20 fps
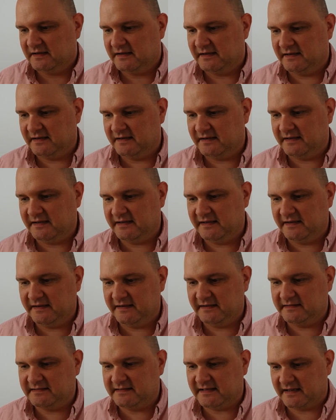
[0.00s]
y,
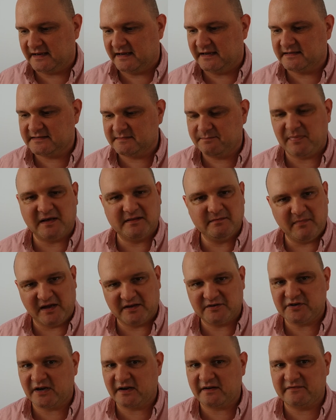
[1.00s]
i teraz pan
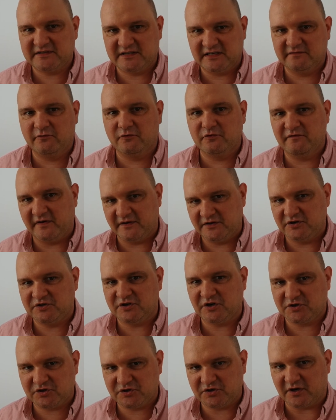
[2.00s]
Maciak w
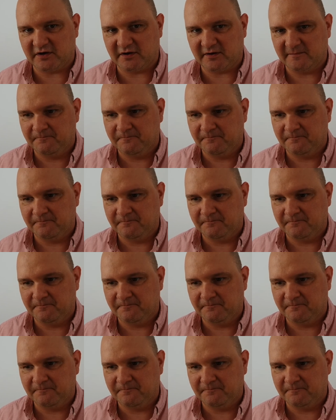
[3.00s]
CW24.